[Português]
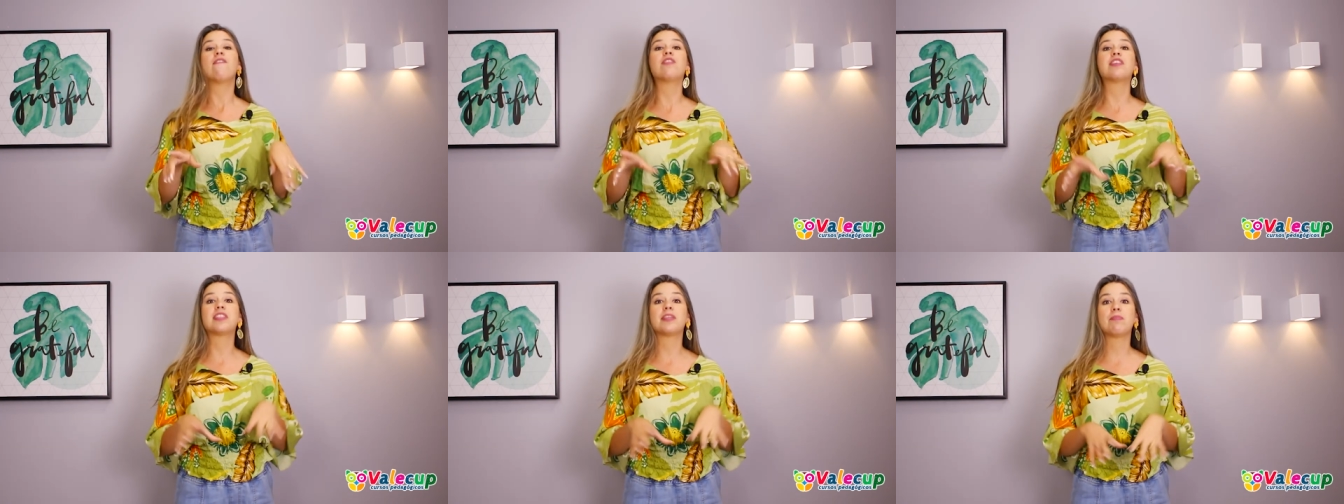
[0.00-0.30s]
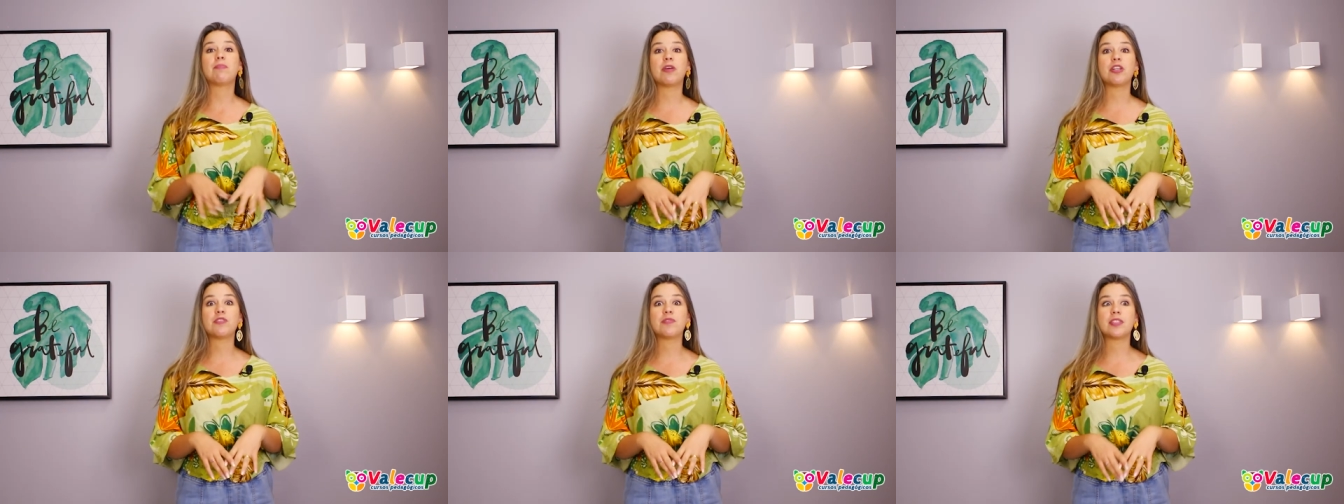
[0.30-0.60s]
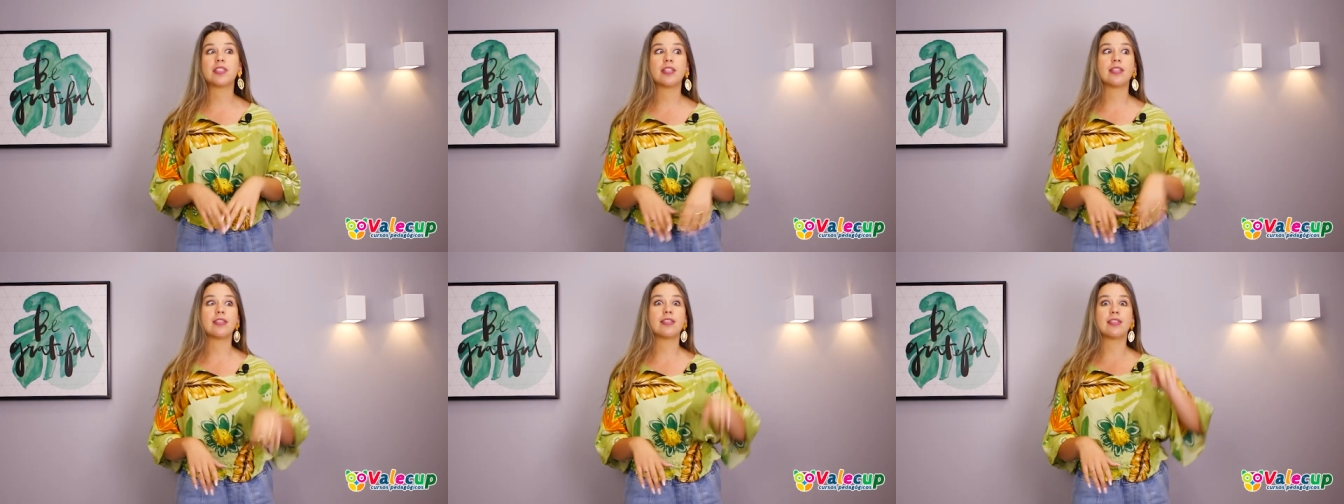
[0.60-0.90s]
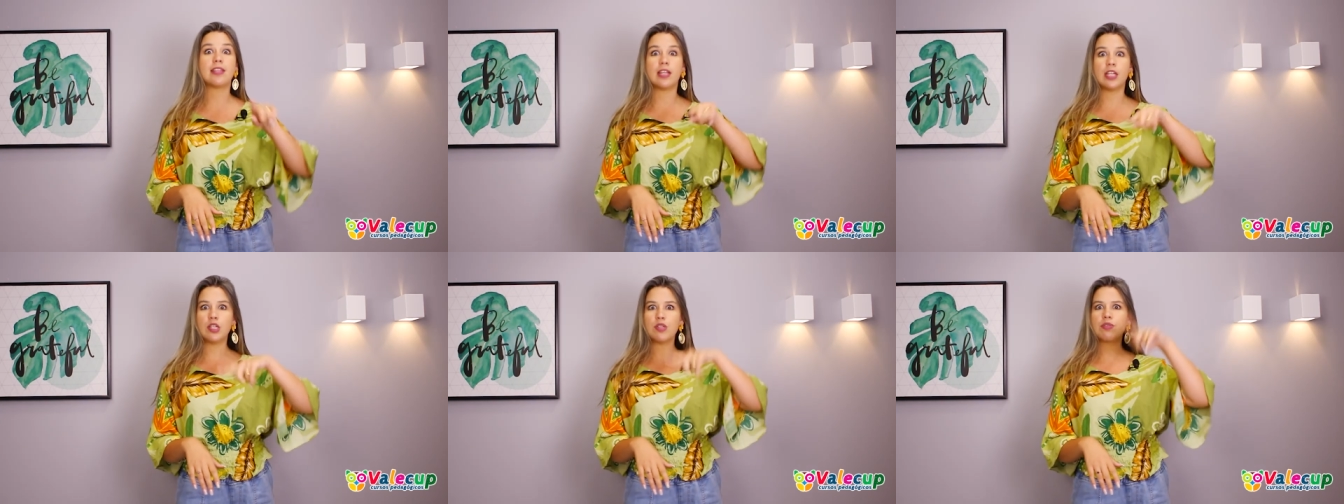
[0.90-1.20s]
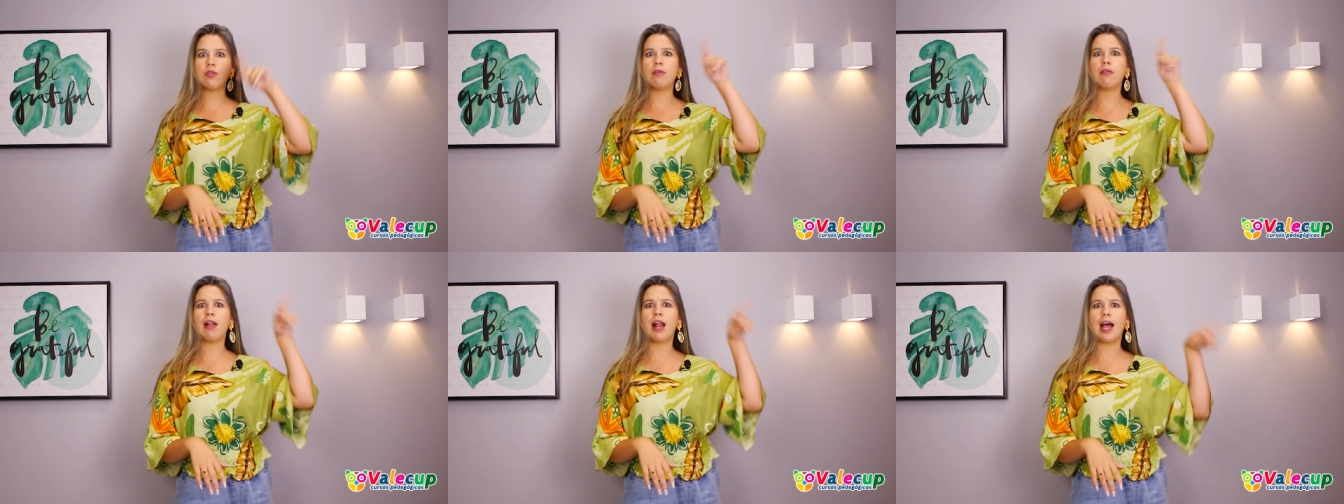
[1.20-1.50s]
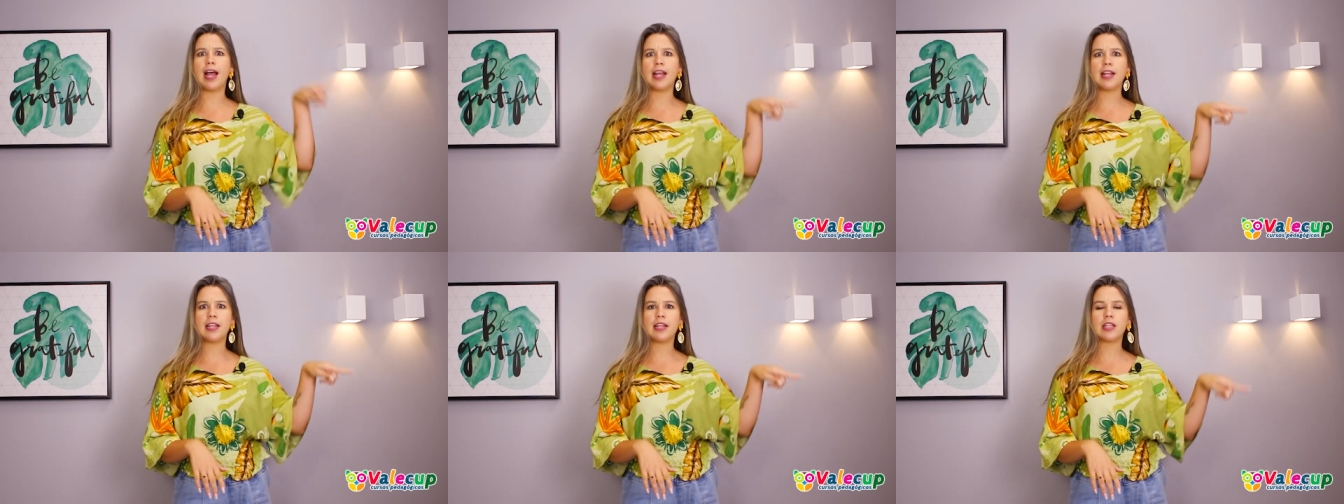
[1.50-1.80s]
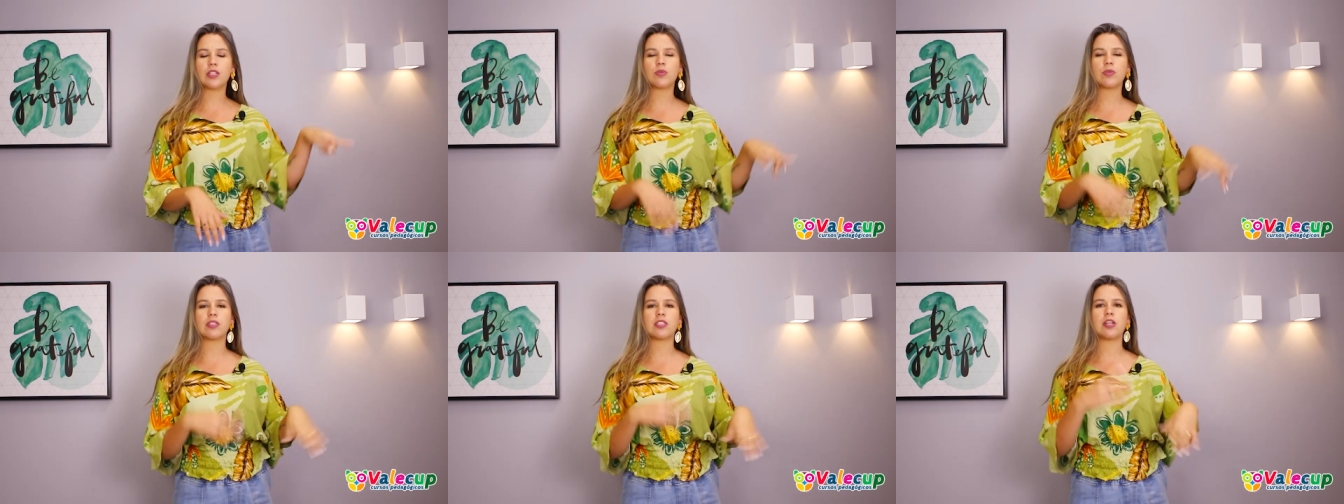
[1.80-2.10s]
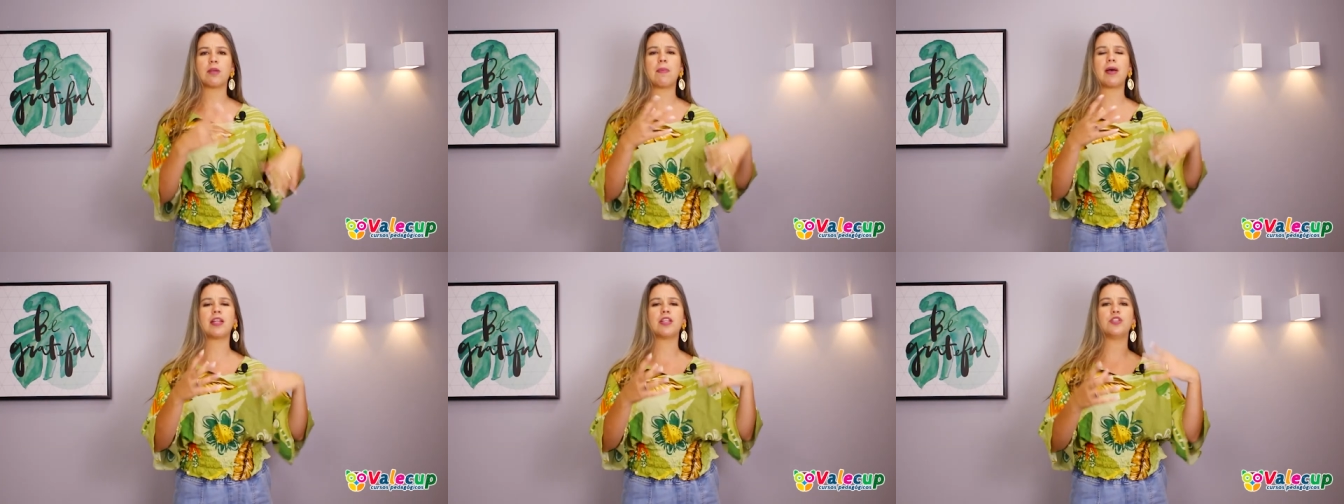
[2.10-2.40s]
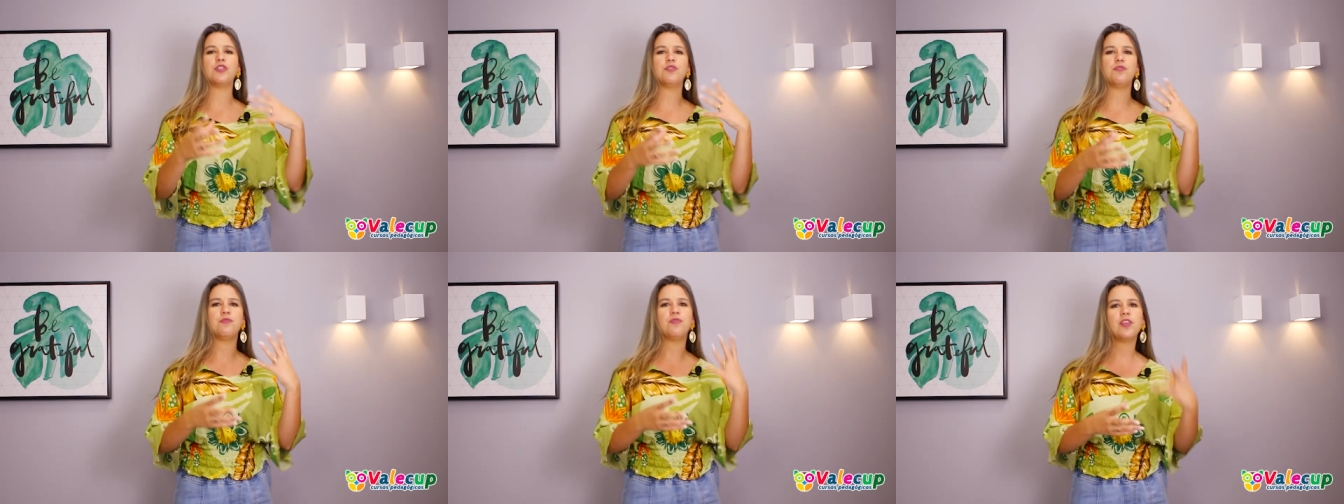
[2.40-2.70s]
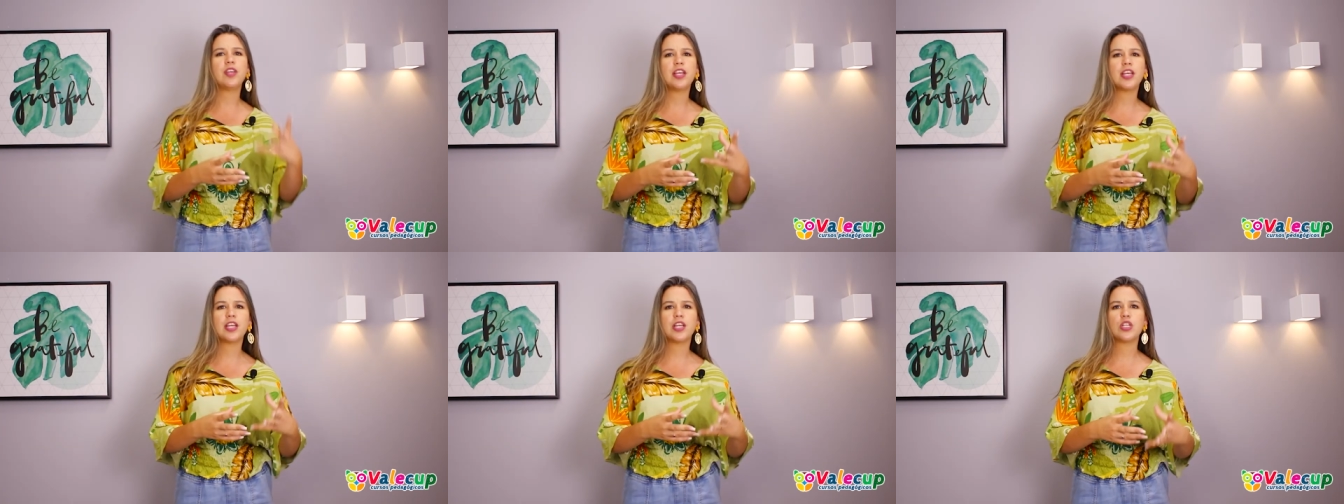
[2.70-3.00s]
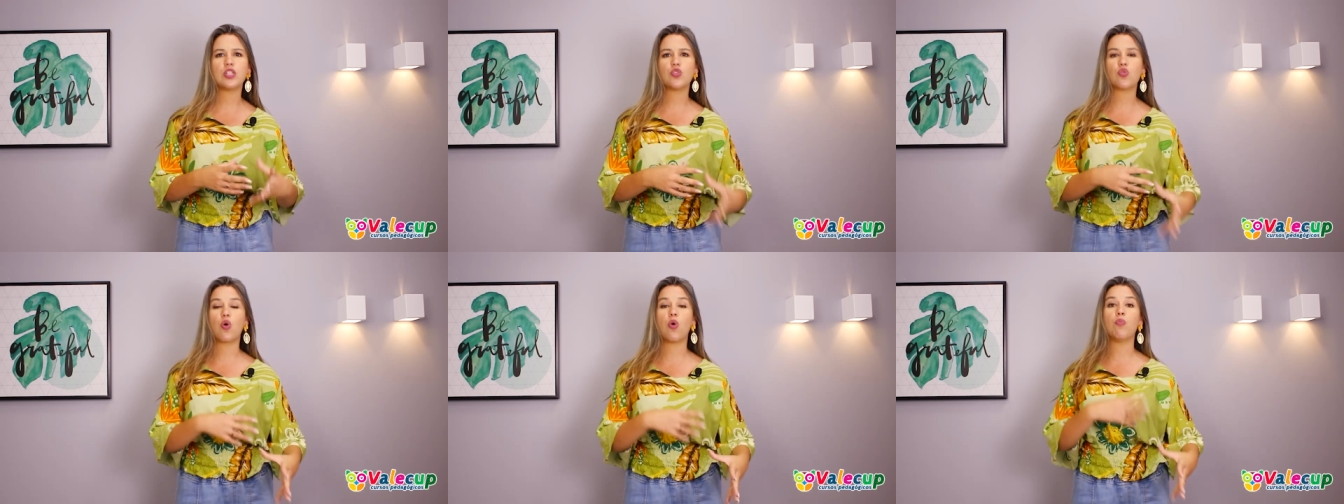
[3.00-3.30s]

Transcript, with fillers: Você pode fazer tanto online nas suas chamadas de vídeo,